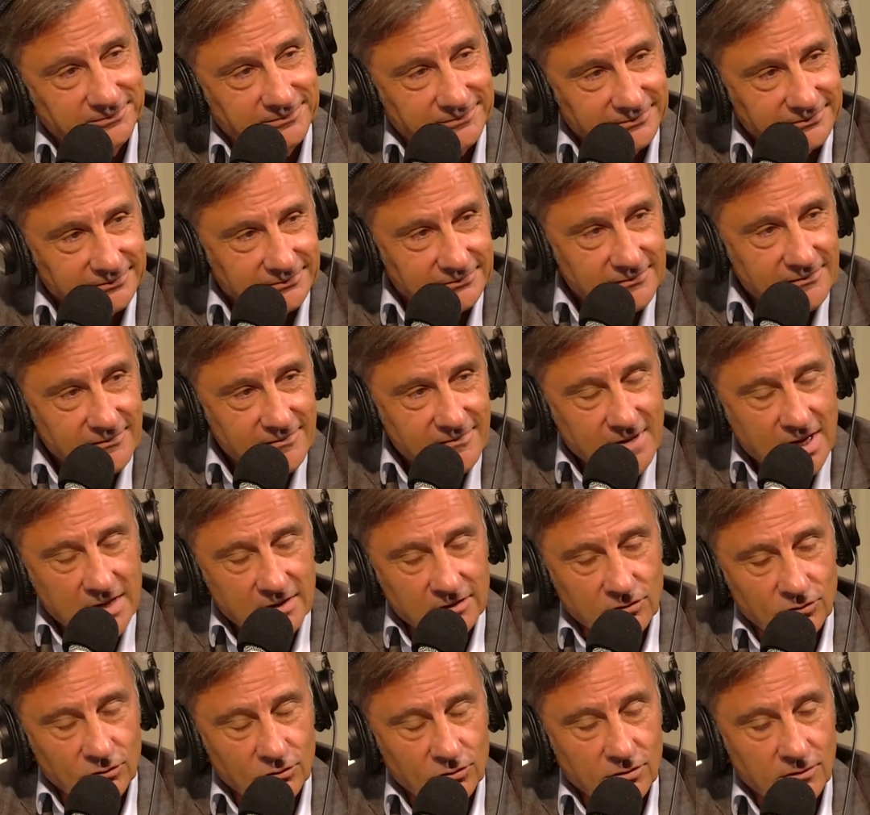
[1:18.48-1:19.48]
D'accord.
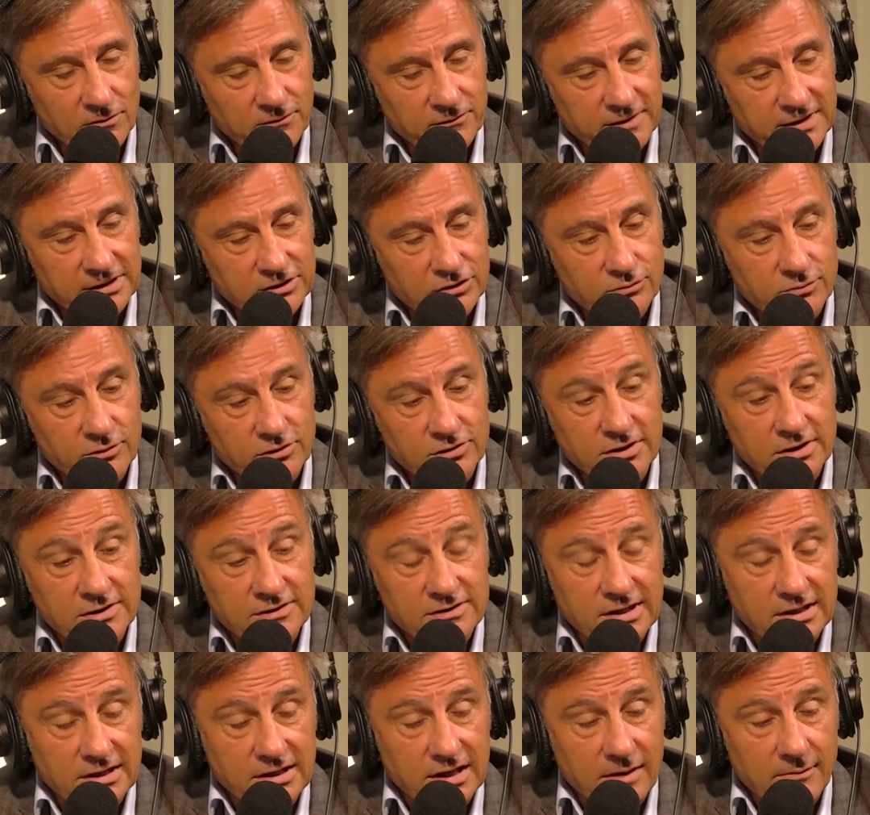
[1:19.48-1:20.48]
Donc, en fait, je me suis
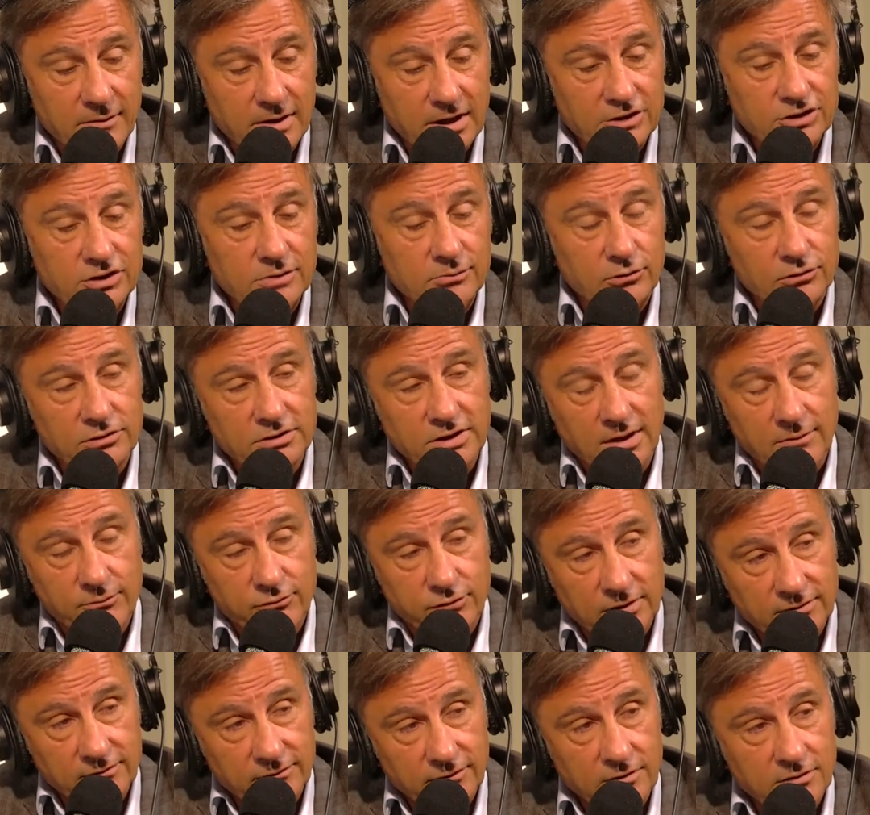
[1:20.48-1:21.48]
installé là-bas, j'ai monté un
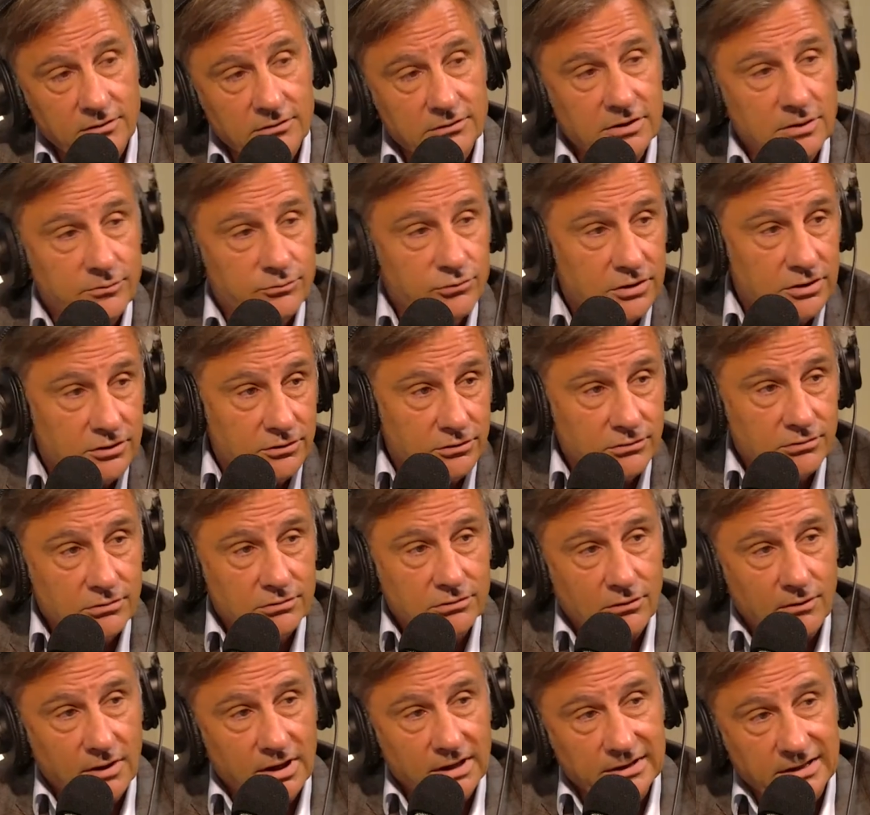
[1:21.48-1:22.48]
point de vente, et puis deux,
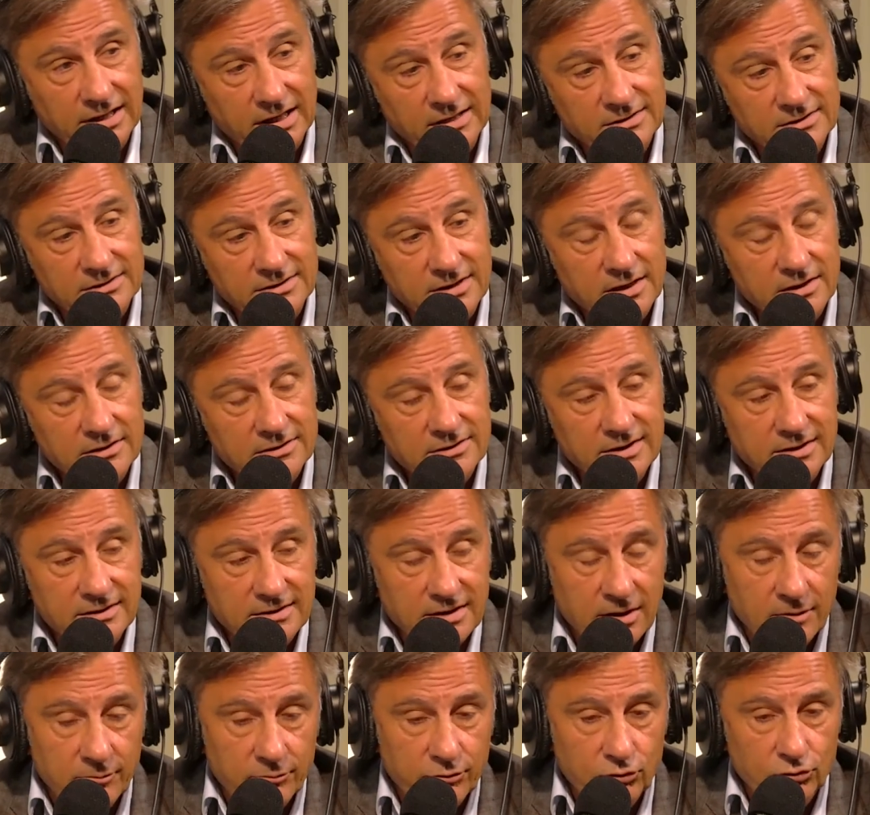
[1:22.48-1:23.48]
trois, quatre, cinq. C'était
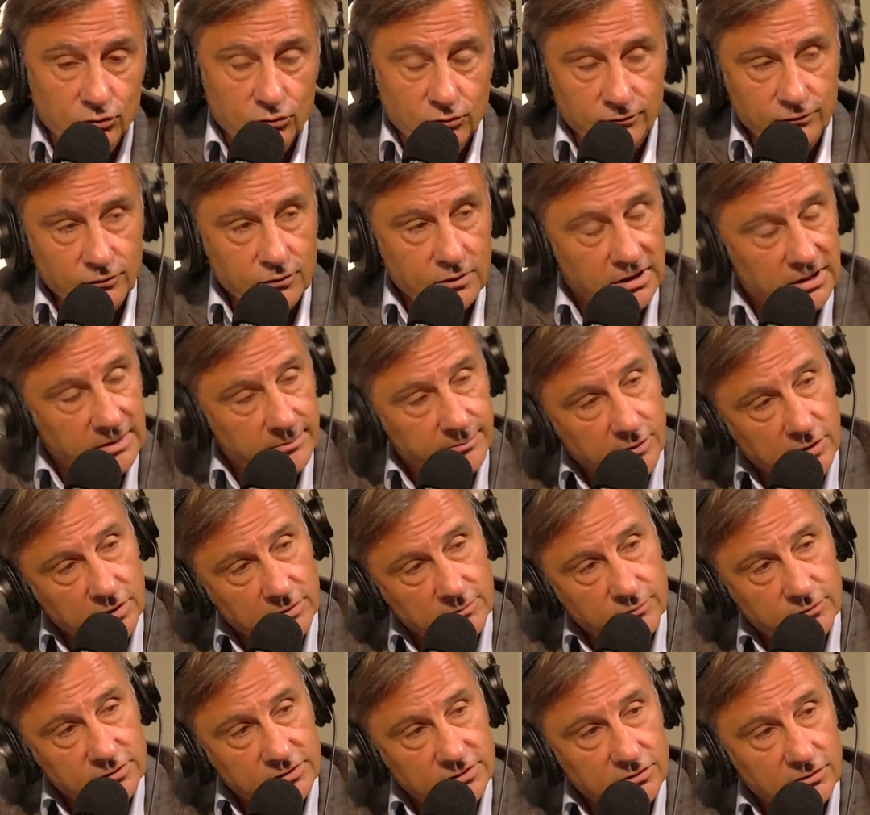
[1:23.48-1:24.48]
un peu nouveau à l'époque,
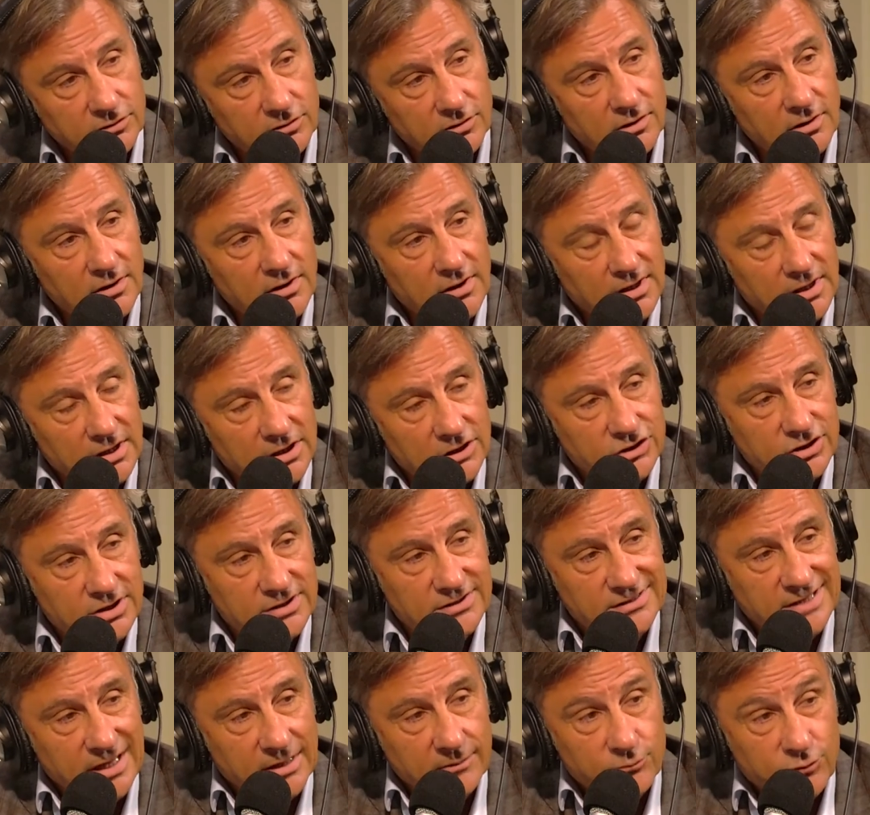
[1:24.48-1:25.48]
puisque j'ai
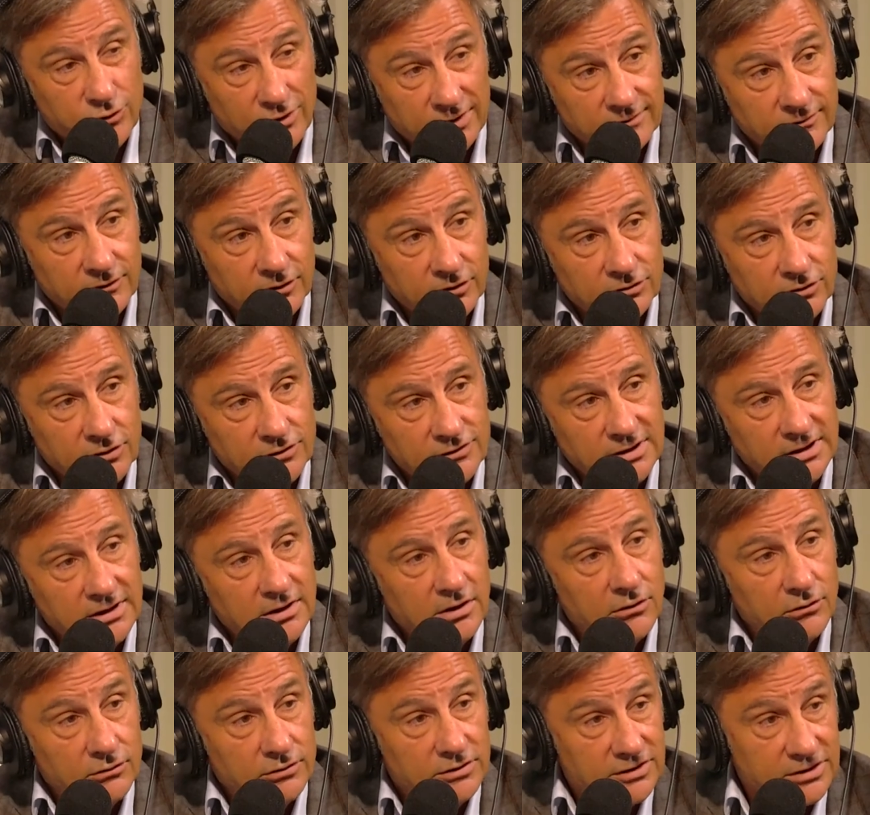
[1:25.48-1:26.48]
cinq points de vente dans un
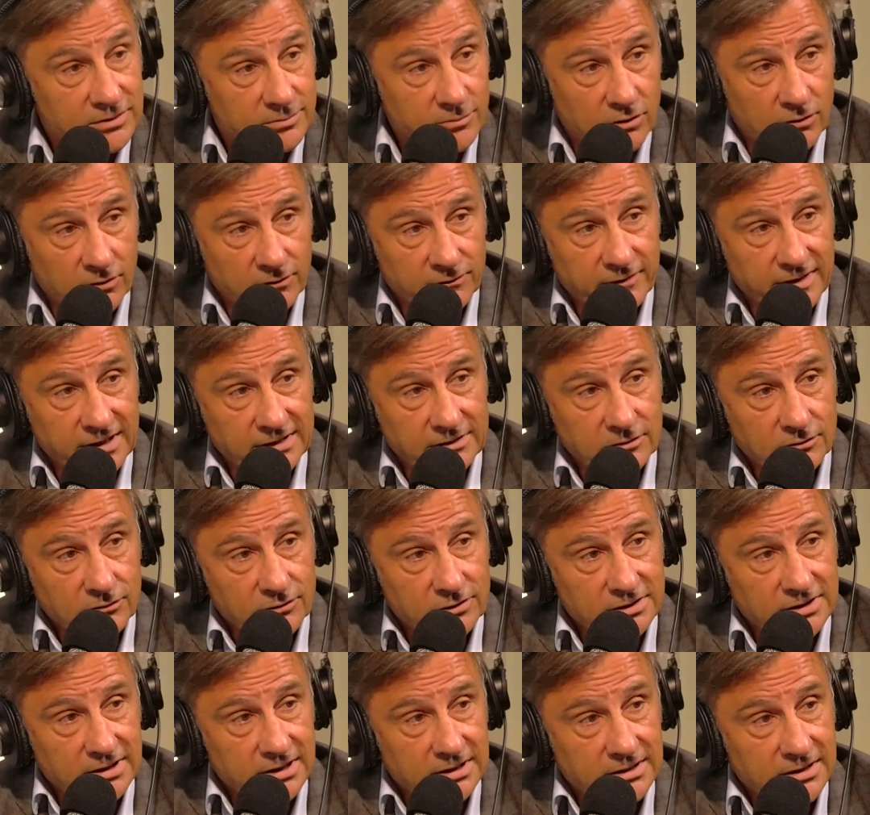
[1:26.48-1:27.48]
arrondissement, en fait. Donc,
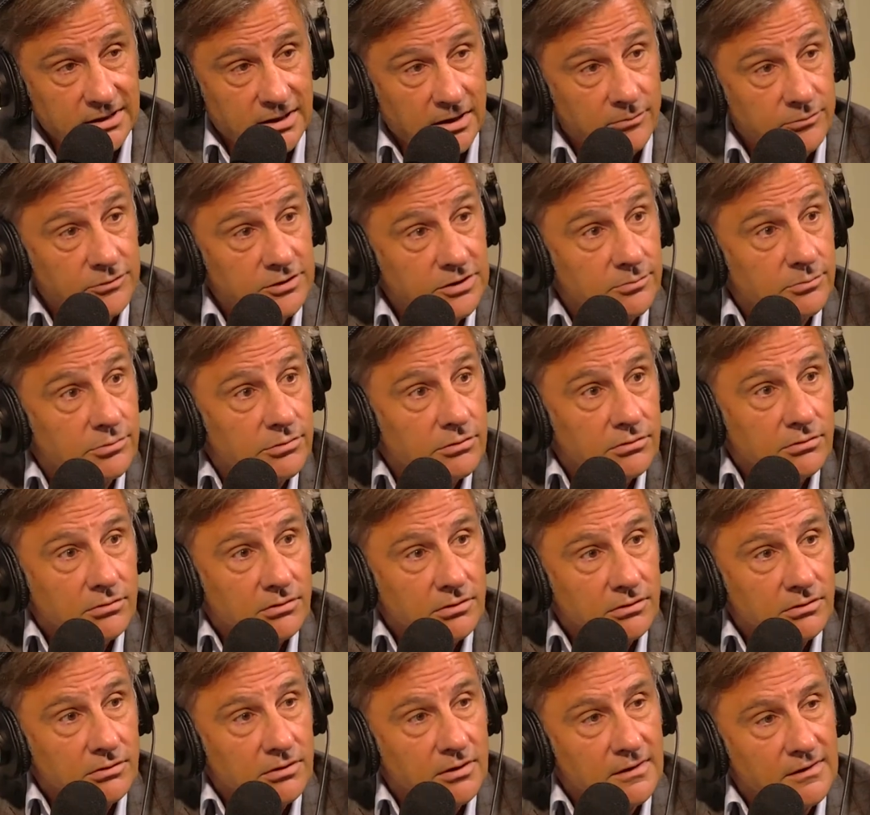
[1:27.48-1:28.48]
ce qui était un petit
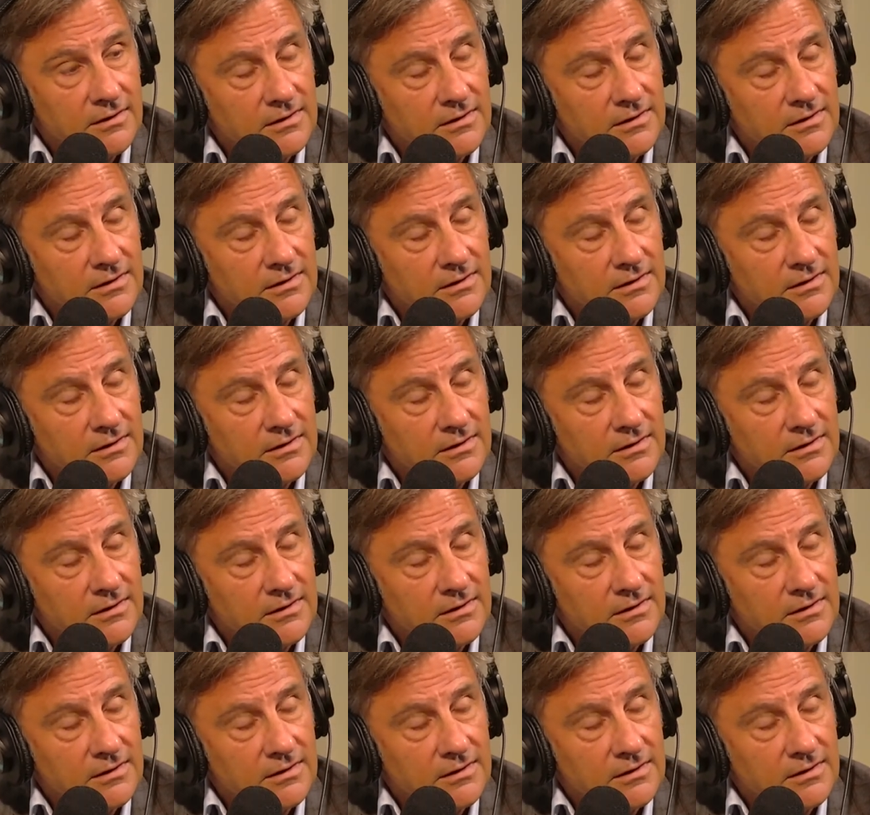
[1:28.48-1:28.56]
peu.